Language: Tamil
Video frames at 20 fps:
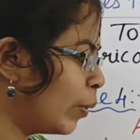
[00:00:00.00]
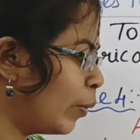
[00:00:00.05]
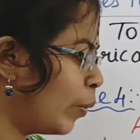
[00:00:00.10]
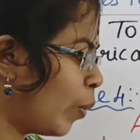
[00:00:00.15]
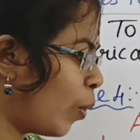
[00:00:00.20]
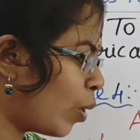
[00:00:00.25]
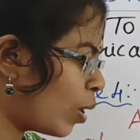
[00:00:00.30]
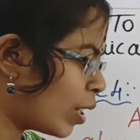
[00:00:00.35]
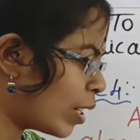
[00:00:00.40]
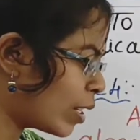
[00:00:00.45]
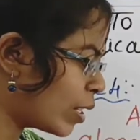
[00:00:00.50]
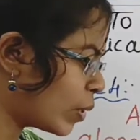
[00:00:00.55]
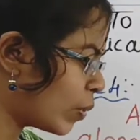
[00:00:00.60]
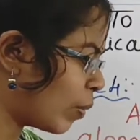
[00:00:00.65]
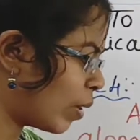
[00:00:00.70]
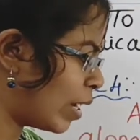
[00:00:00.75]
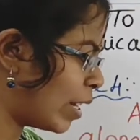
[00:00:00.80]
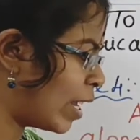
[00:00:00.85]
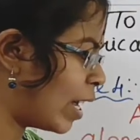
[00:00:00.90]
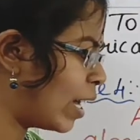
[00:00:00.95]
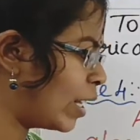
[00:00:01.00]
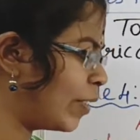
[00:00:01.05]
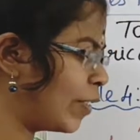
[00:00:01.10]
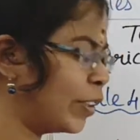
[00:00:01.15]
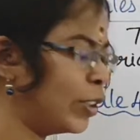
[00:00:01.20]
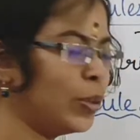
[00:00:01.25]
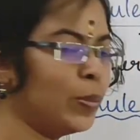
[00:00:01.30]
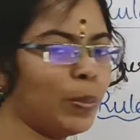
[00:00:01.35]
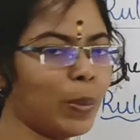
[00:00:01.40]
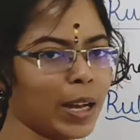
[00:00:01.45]
ஃபோக்கஸ் வழியாக அது
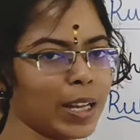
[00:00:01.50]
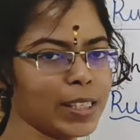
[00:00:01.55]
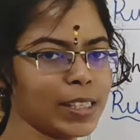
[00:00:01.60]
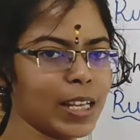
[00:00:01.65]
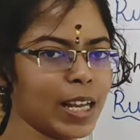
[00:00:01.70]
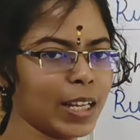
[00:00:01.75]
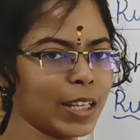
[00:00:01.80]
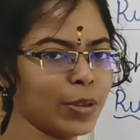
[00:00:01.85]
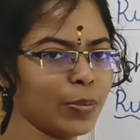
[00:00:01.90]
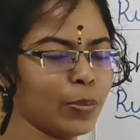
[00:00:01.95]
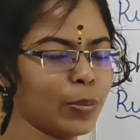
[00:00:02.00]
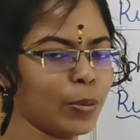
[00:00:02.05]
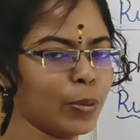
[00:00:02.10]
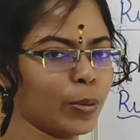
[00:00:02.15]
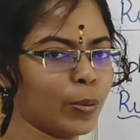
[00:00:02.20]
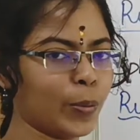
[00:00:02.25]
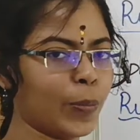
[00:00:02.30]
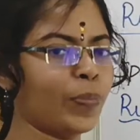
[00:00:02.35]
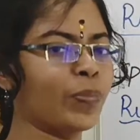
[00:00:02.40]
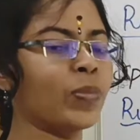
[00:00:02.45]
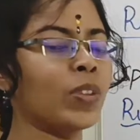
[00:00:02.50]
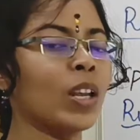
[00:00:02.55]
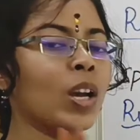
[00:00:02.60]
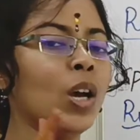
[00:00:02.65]
வந்து பாஸ் ஆகி போகும்